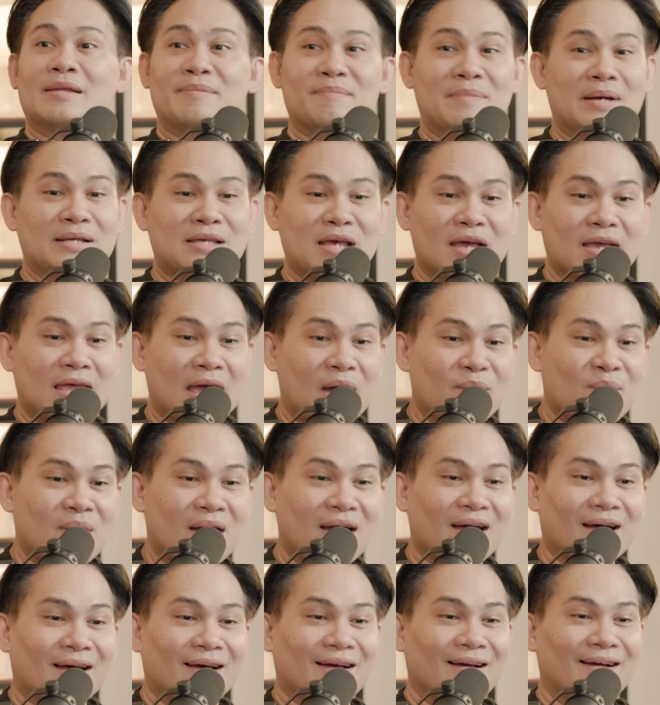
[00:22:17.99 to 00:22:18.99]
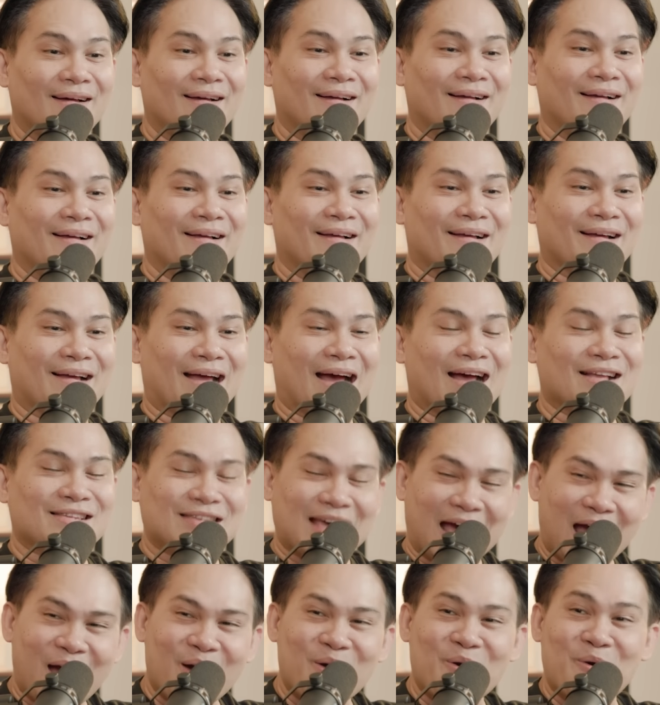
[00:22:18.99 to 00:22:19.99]
ไม่ใช่แค่ว่าค่า
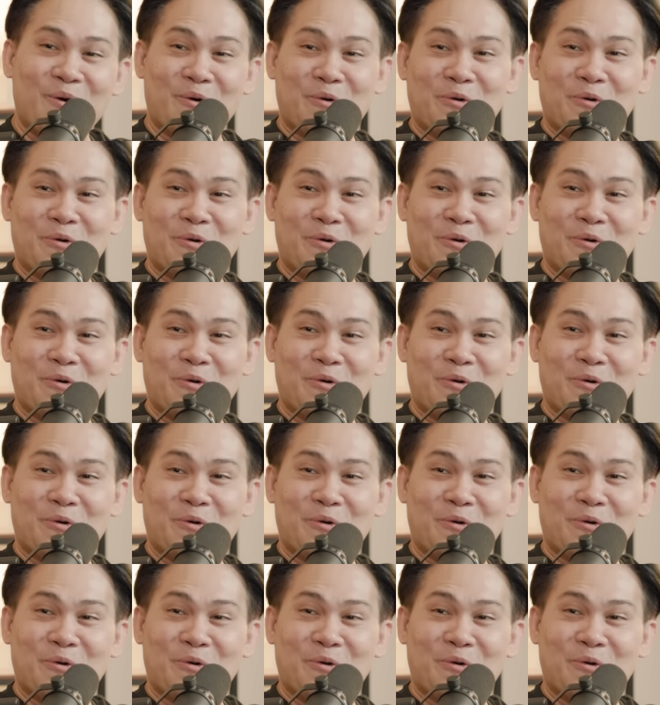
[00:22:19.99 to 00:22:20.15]
เช่า